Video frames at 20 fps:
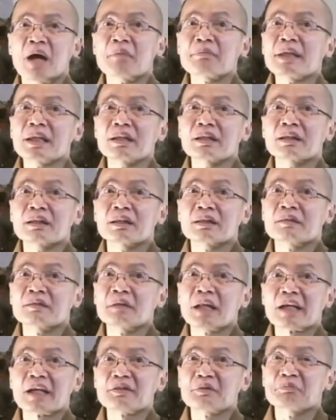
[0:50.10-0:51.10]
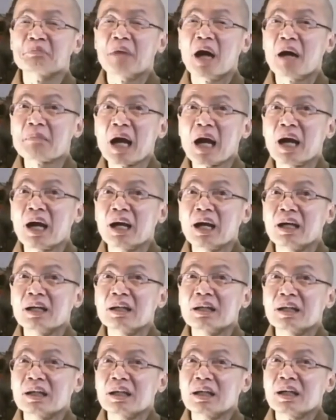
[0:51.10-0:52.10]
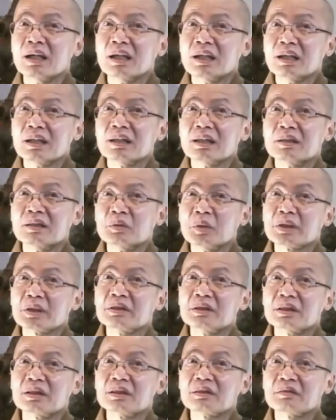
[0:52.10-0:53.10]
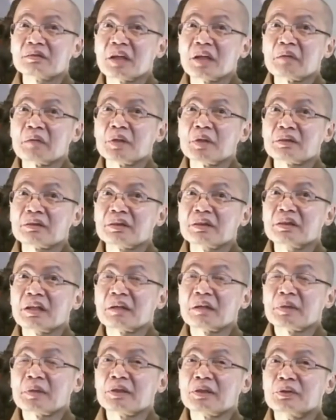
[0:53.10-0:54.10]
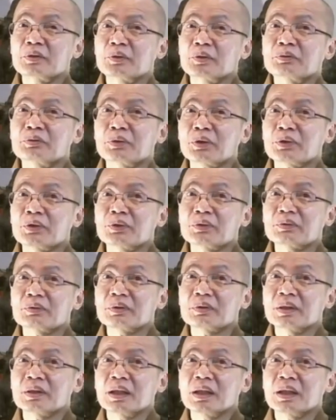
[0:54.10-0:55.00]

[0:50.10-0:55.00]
이는 그의 대승에 대한 그 이해를 보여주기 때문에 저는 그를 존경합니다.